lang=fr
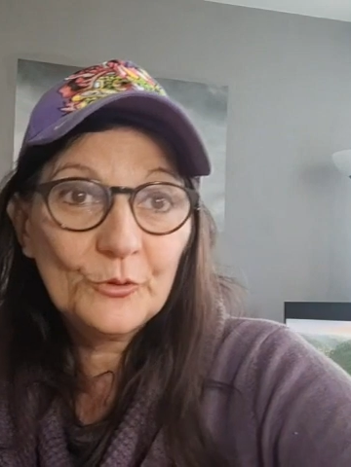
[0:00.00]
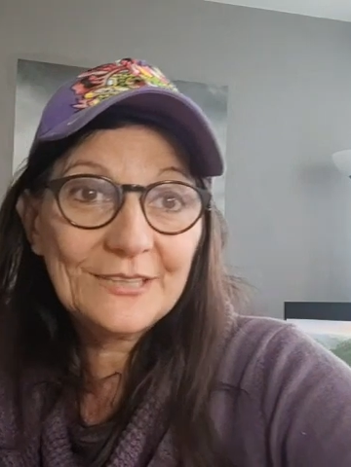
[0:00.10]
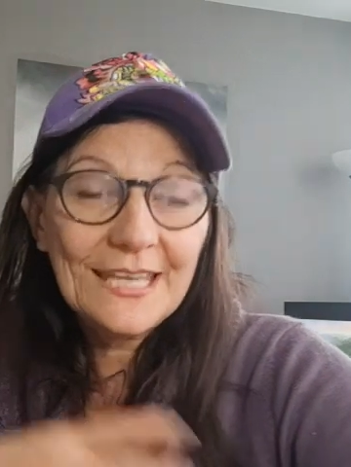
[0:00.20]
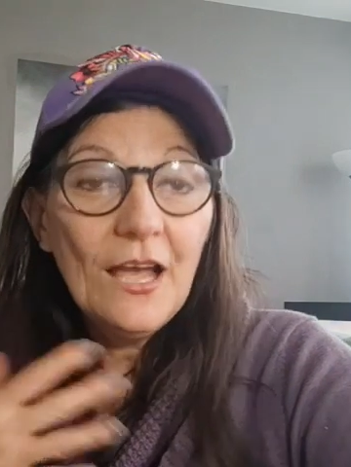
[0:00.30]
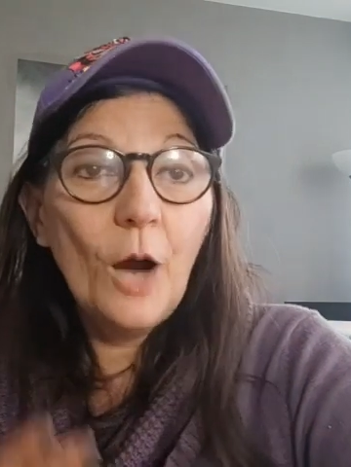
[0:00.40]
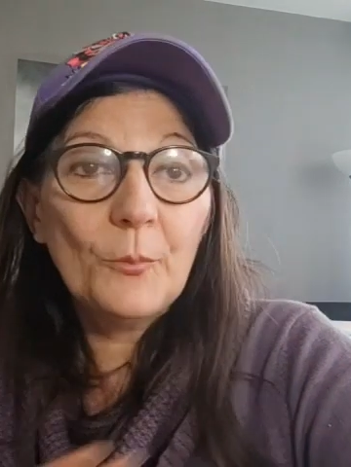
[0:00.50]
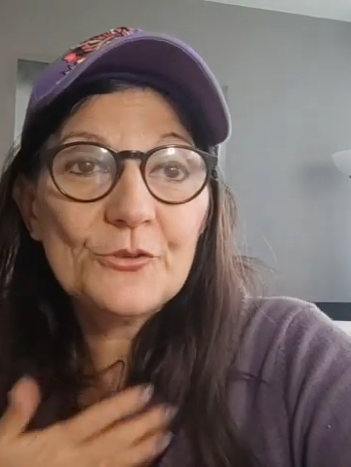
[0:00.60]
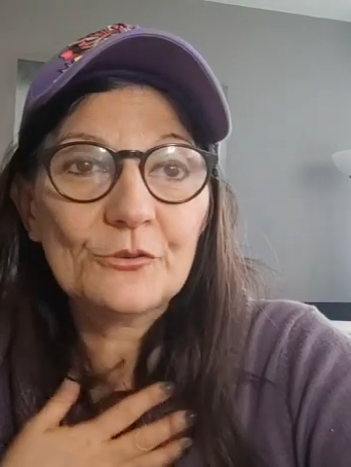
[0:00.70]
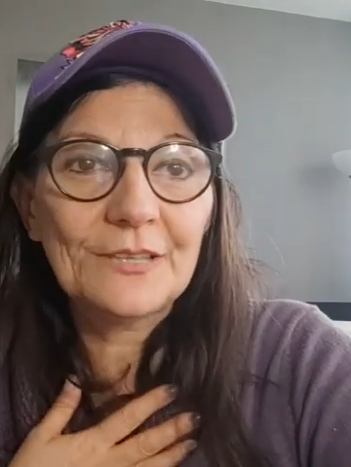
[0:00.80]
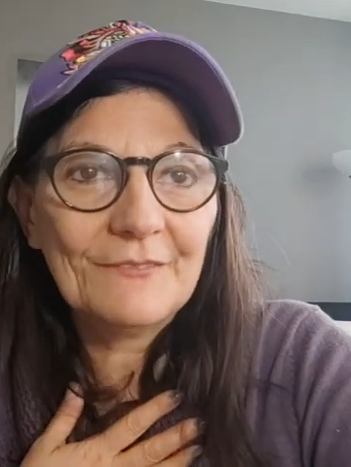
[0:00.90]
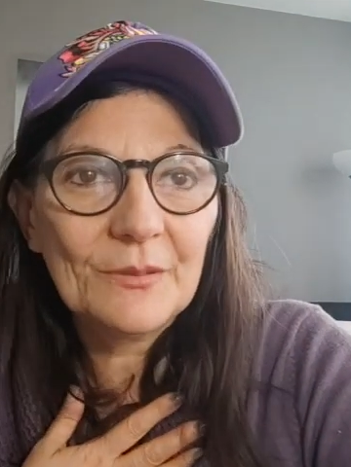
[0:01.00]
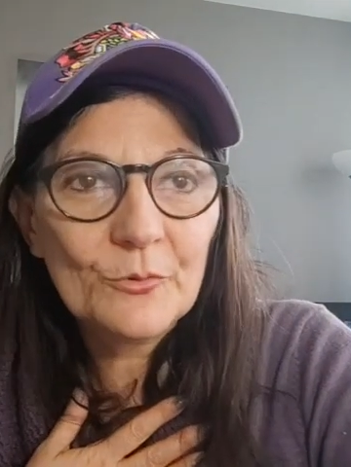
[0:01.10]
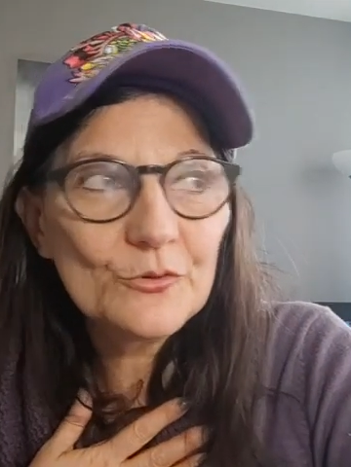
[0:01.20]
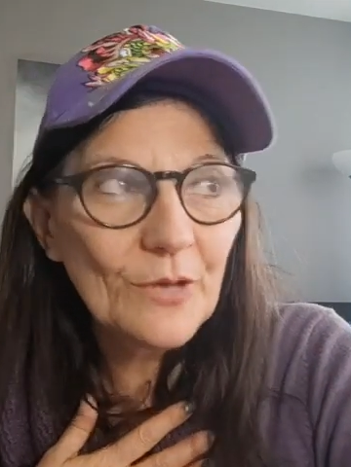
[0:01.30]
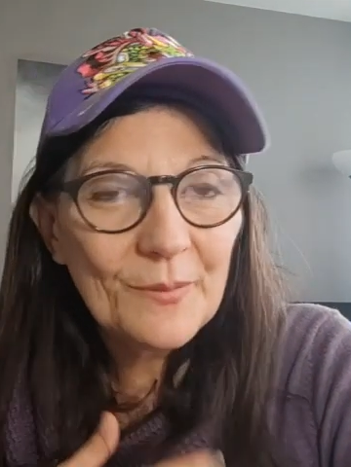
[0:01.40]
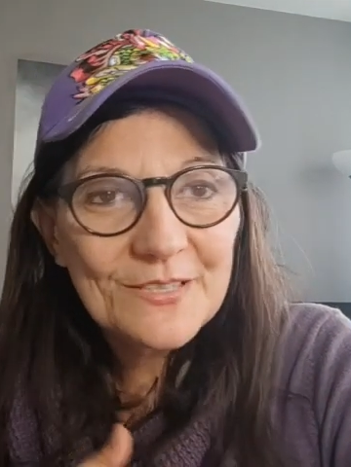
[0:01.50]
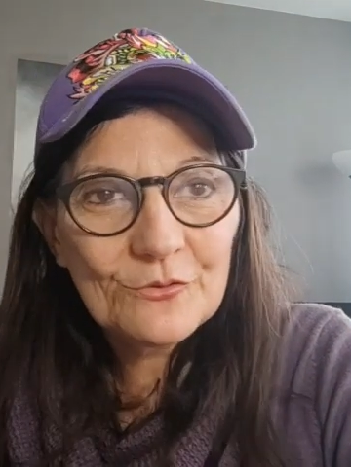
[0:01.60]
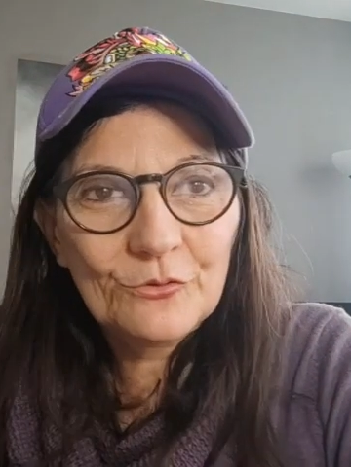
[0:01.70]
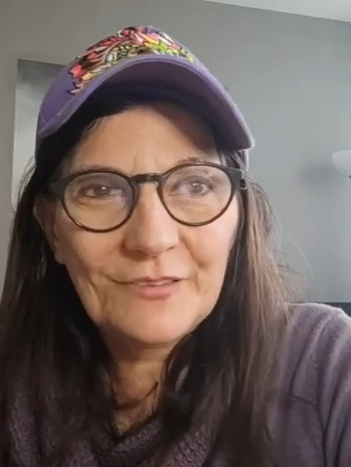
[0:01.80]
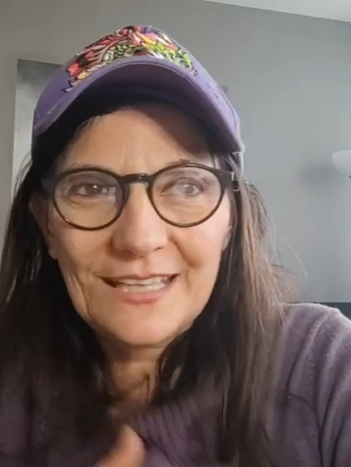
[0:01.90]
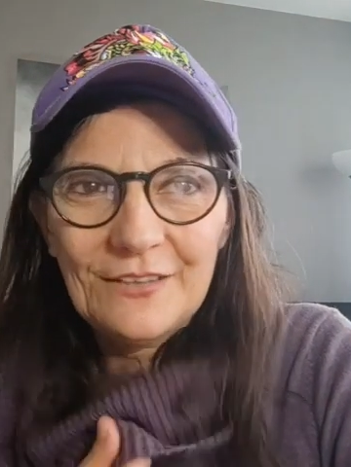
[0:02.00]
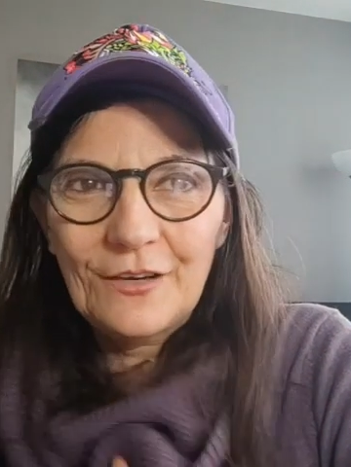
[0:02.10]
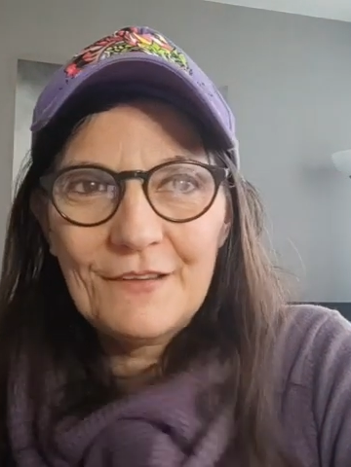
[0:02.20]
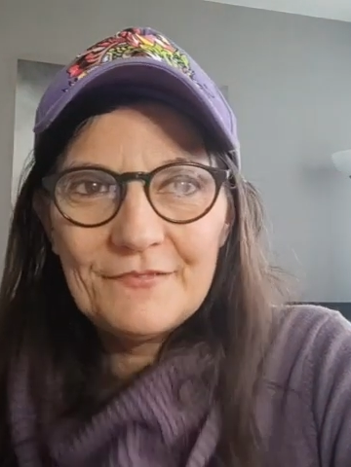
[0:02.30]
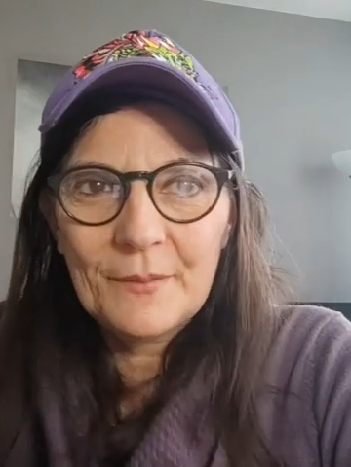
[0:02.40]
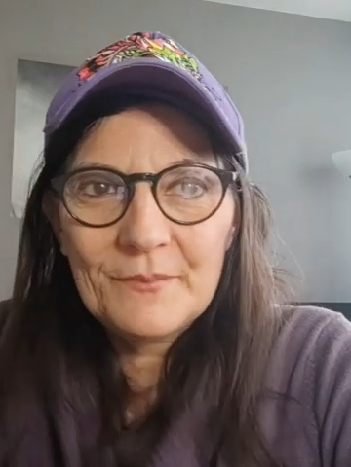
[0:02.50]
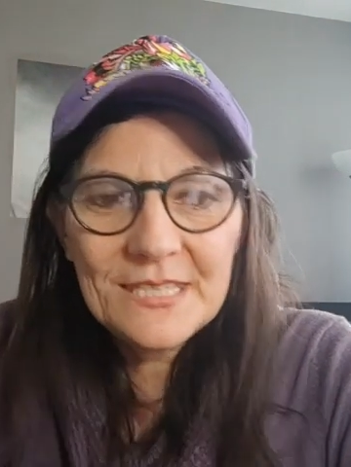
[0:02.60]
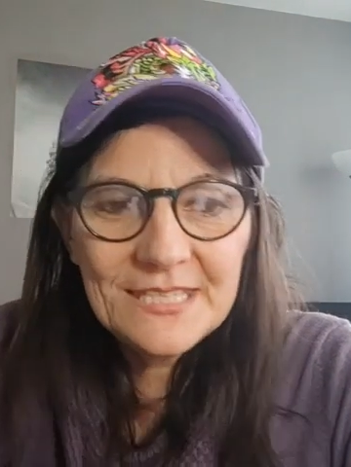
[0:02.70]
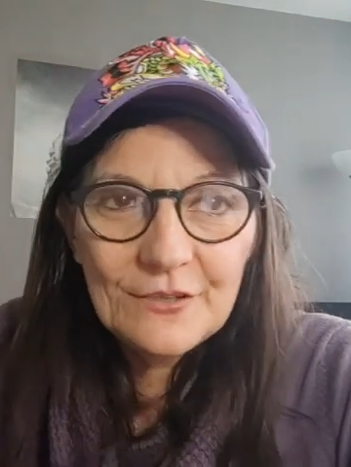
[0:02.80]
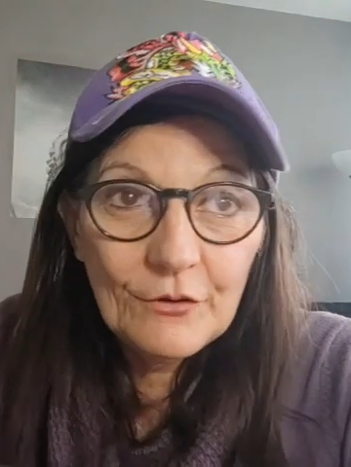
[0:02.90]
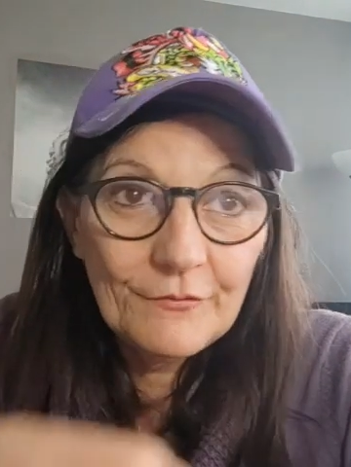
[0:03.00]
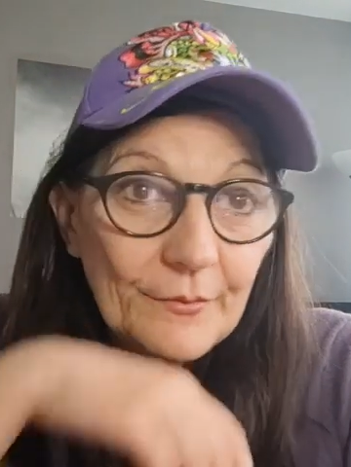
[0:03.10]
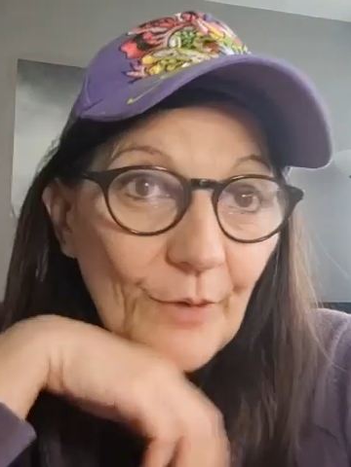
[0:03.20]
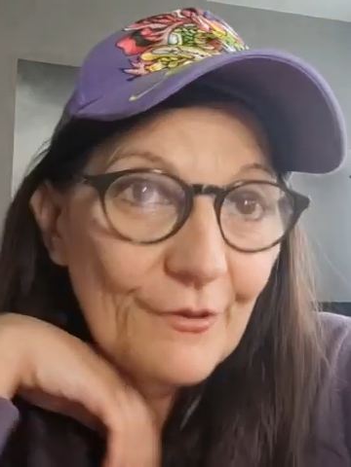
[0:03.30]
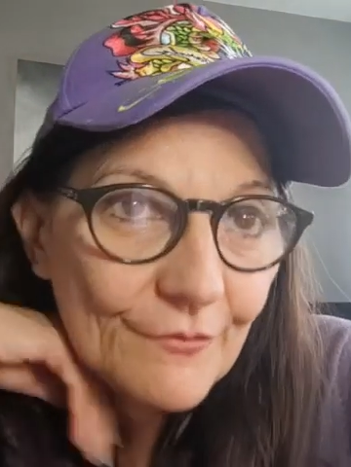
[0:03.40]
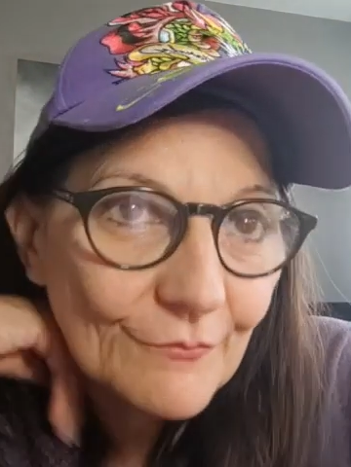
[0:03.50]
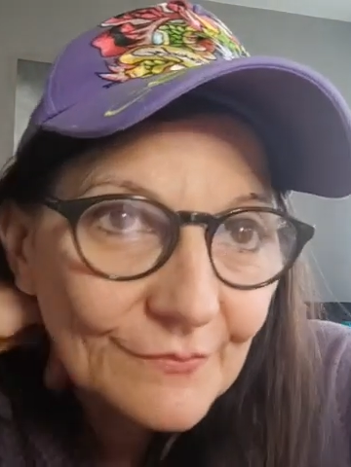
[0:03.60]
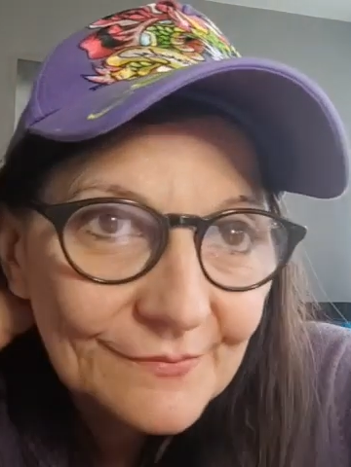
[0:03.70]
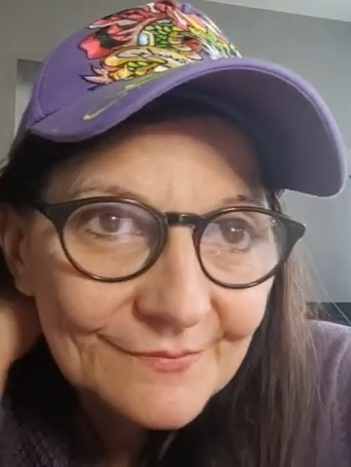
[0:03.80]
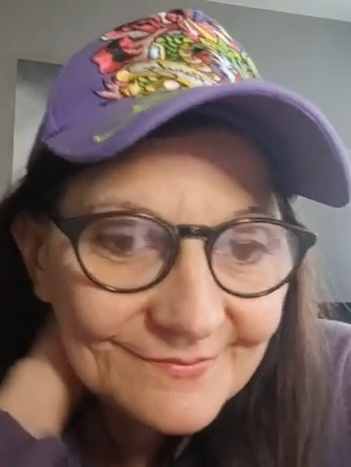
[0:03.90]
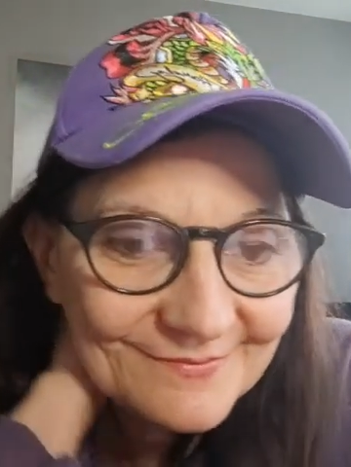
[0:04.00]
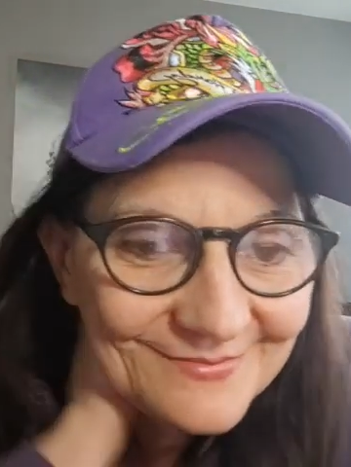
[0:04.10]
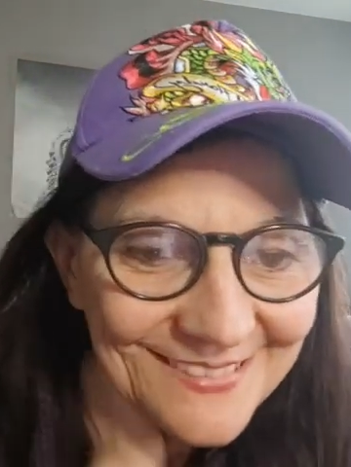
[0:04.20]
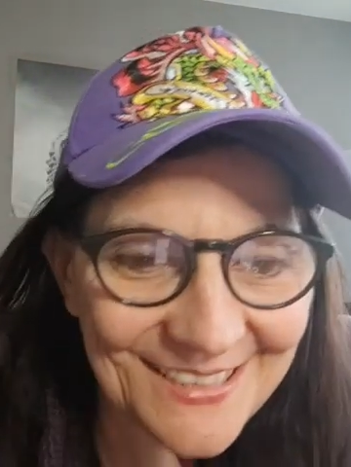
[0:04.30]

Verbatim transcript: beauté. En plus, on en avait besoin parce qu'on devait aller dans la famille, enfin bref mais